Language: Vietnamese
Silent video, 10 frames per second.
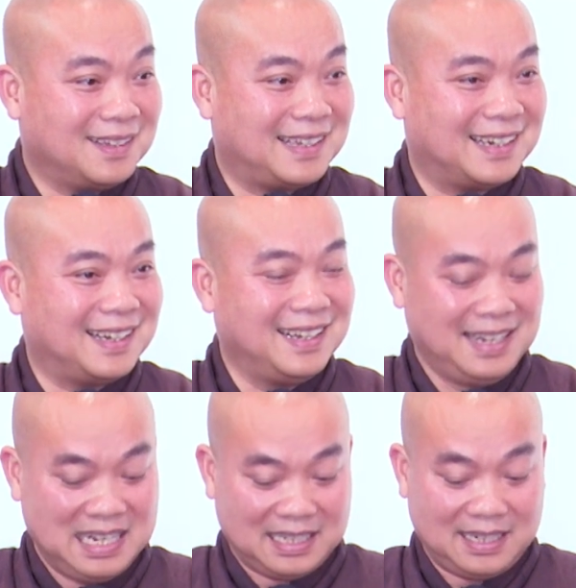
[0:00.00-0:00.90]
thành, ra,
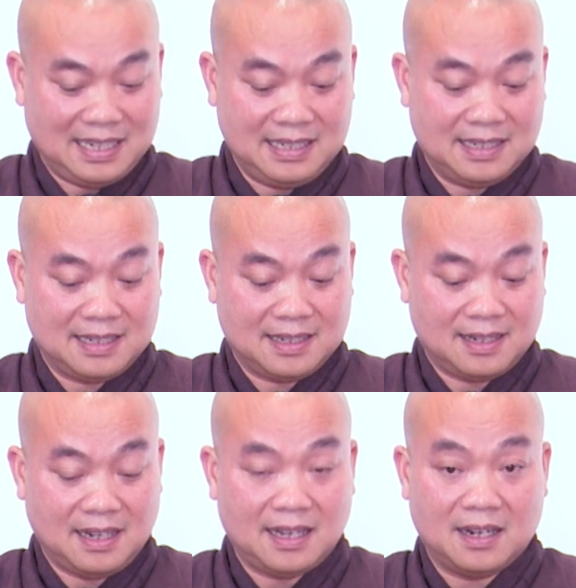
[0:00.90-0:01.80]
thành ra
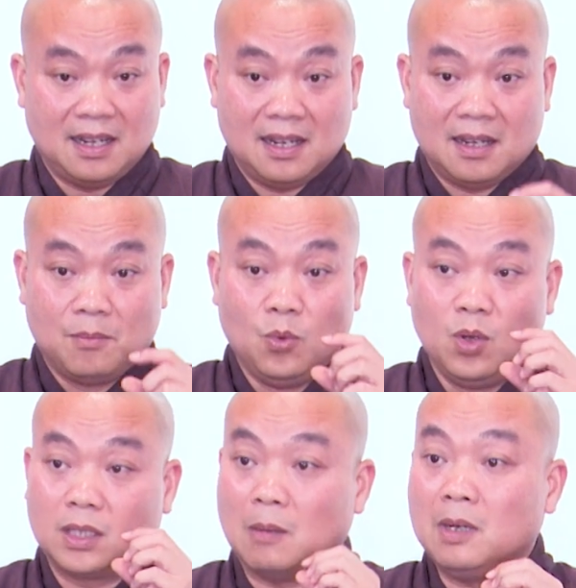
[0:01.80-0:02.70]
đây là
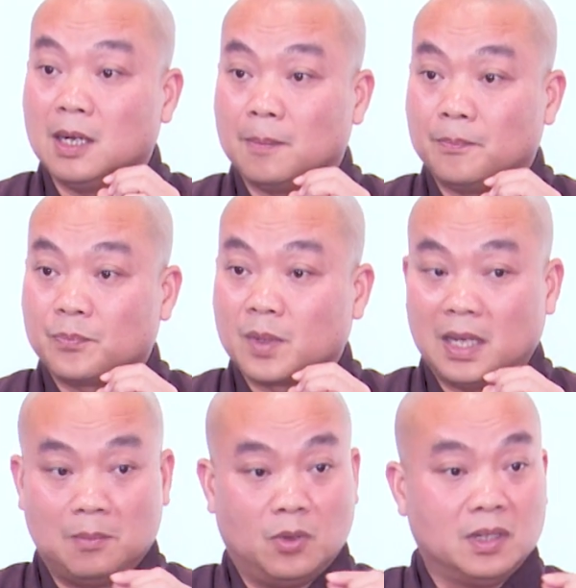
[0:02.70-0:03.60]
mùi tổng hợp hay
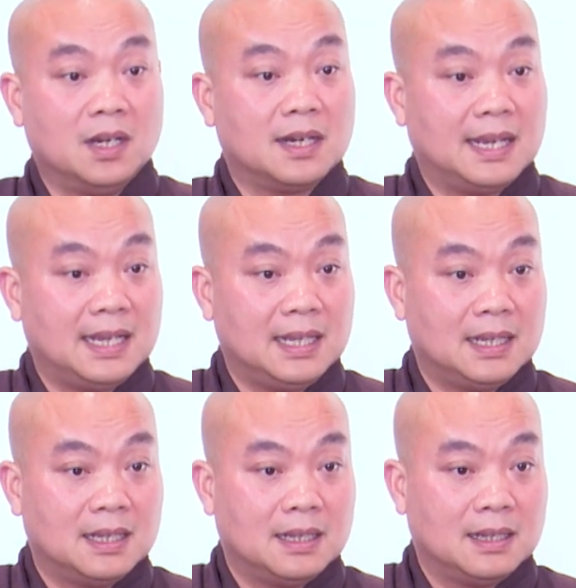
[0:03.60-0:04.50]
là mùi đơn lẻ.
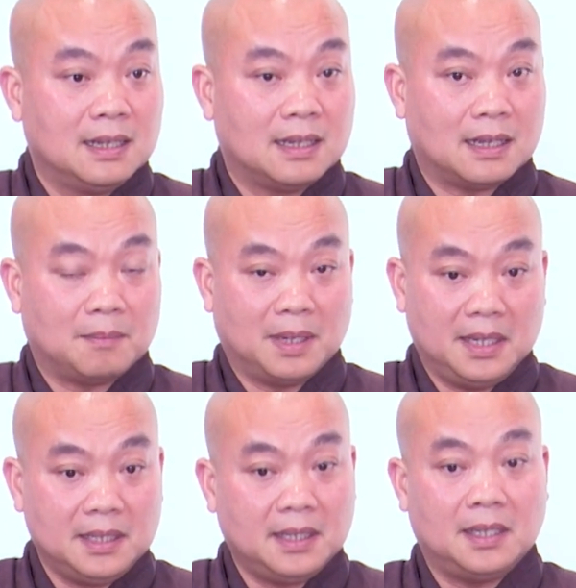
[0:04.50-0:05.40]

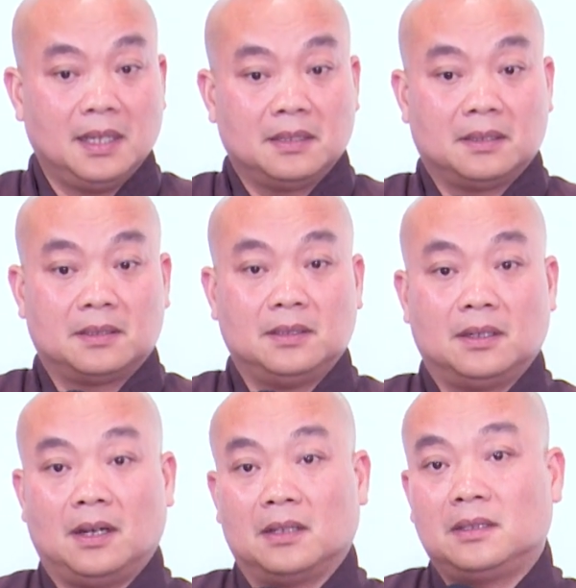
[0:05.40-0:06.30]
Mỹ thì thường
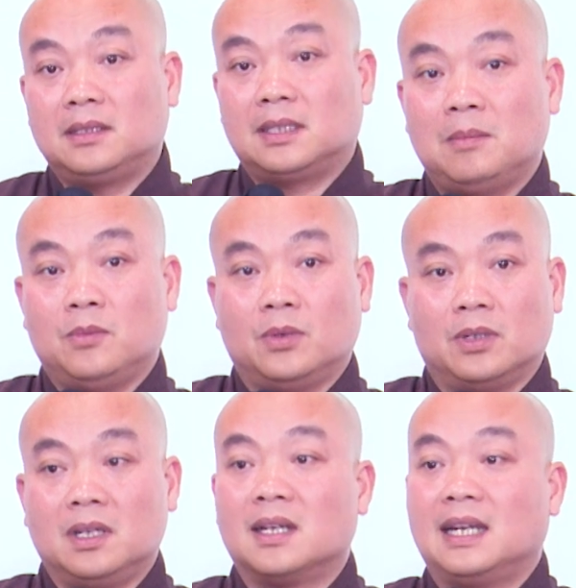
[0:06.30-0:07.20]
thường họ thích mùi
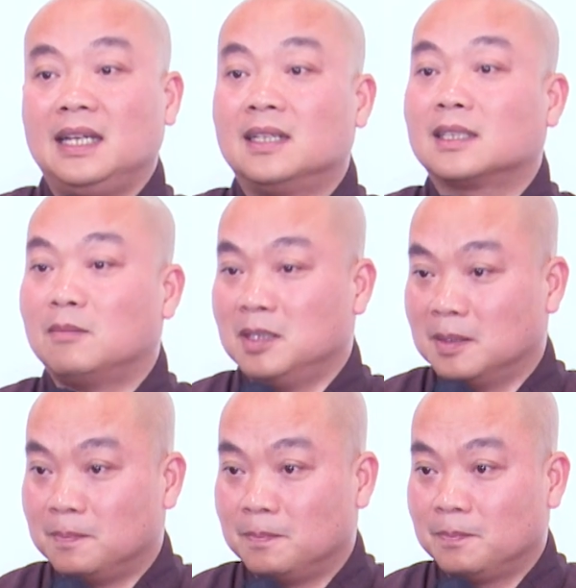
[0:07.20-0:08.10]
đơn lẻ hơn tổng
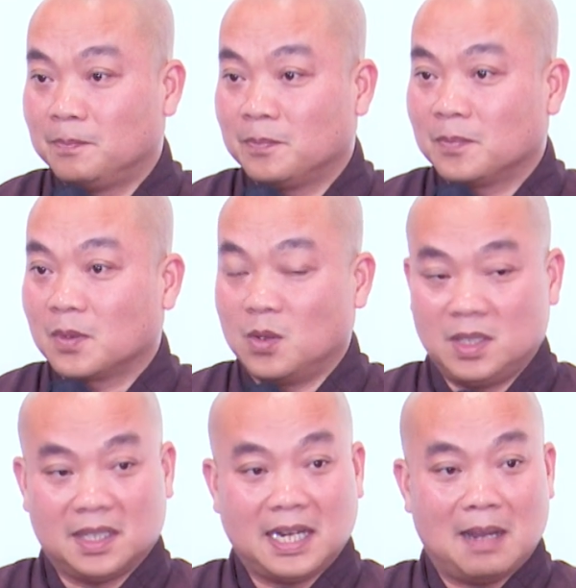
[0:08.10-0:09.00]
hợp, còn
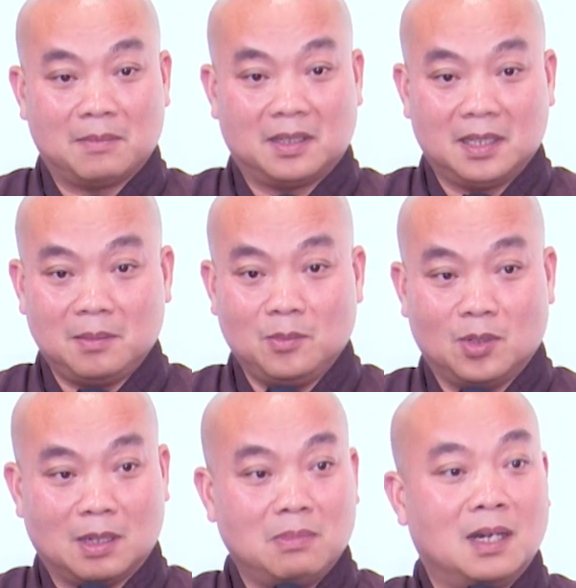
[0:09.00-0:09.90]
Việt Nam thì thích mùi
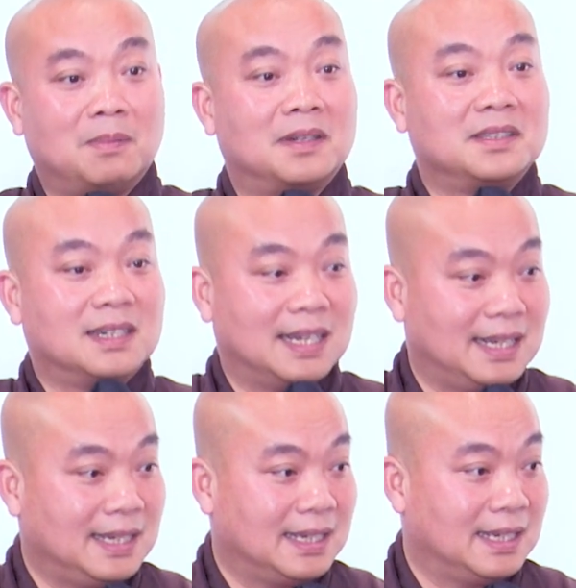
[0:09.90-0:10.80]
tổng hợp hơn đơn
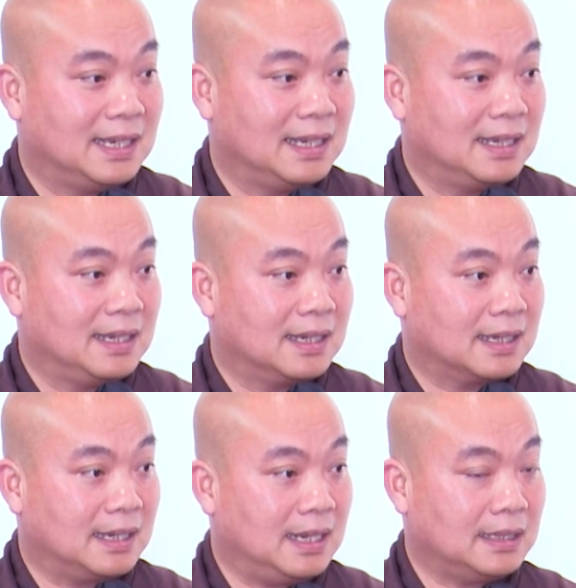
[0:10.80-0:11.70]
lẻ.
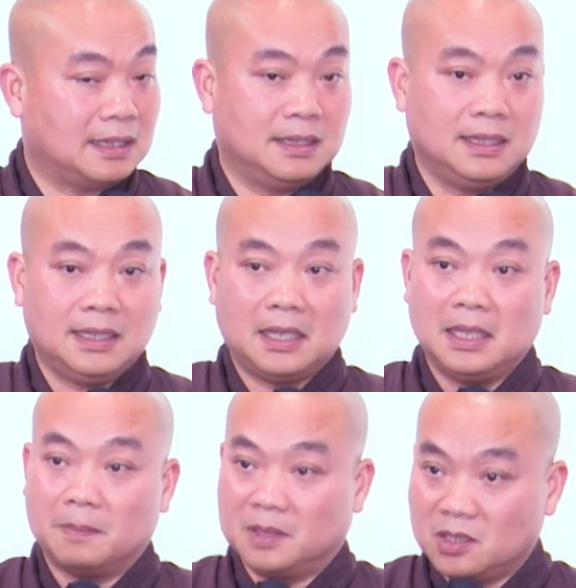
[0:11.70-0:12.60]
Cái đó là thời đấy cái
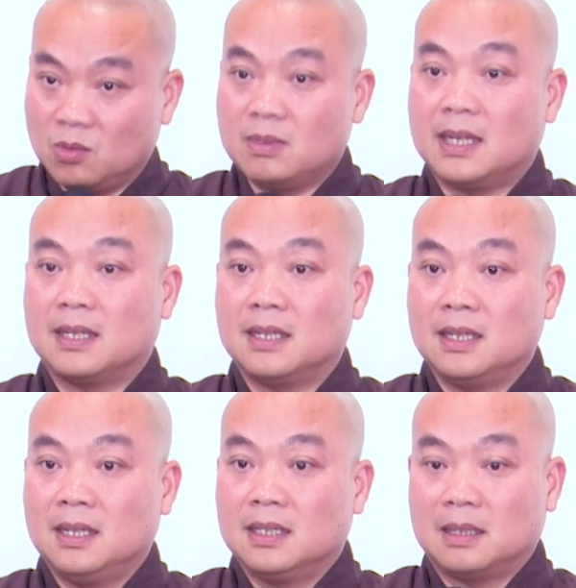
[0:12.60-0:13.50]
nghiệp thức chúng sanh đó.
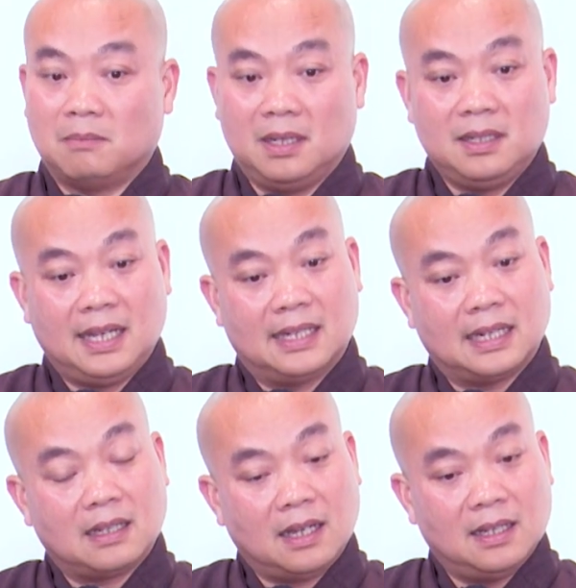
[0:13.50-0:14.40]
Thành Mỹ nó ăn
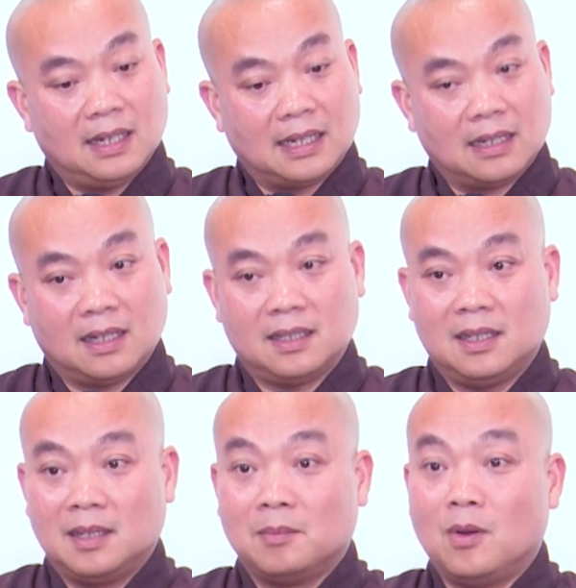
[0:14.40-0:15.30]
trái cây là trái cây,
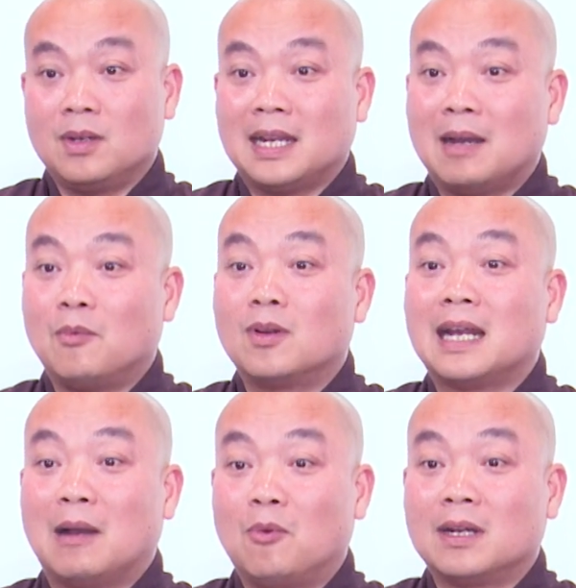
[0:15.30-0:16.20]
món nào món
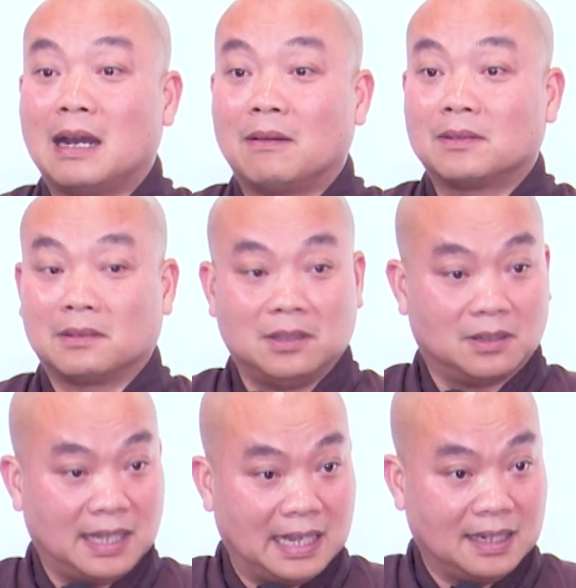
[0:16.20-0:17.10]
nào món nào, thường thường
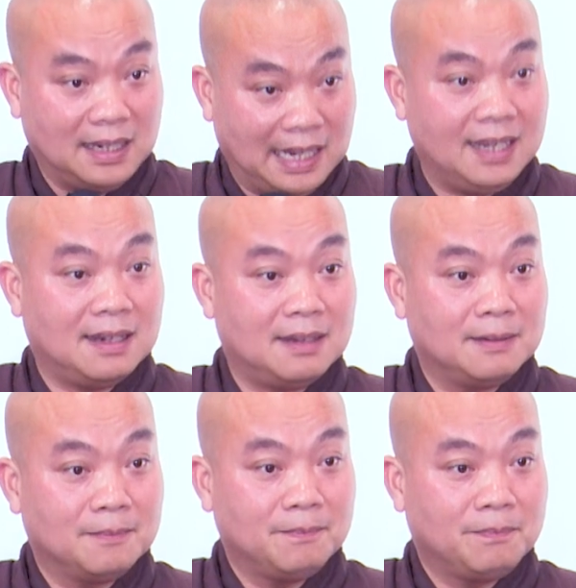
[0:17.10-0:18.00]
nó ăn lẻ vậy đó.
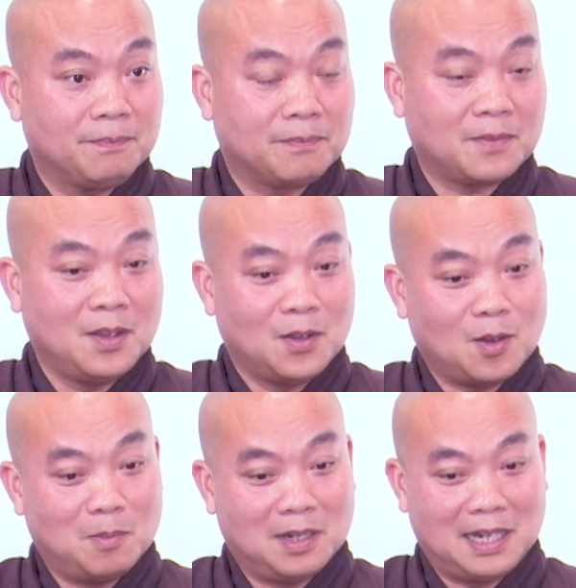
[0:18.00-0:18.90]

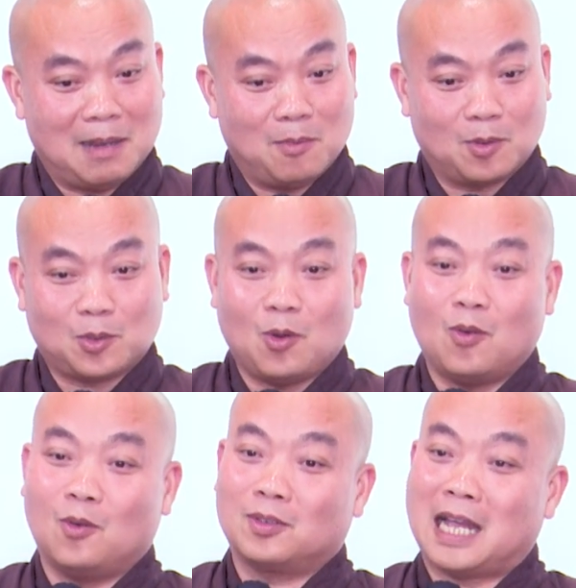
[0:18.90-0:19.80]
Còn mình làm một
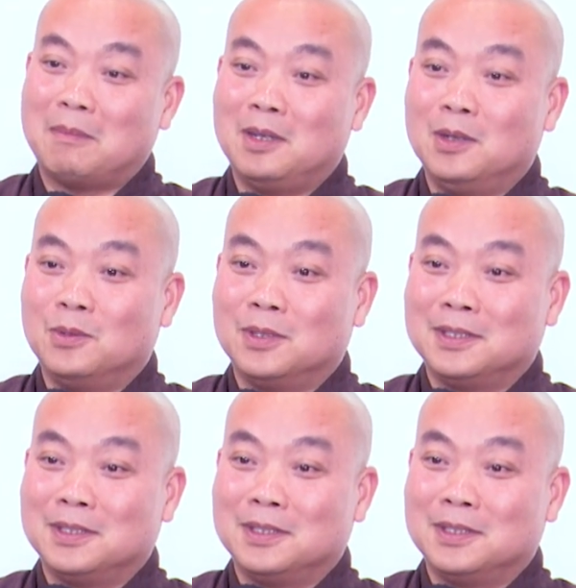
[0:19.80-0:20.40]
tô tạ bi lù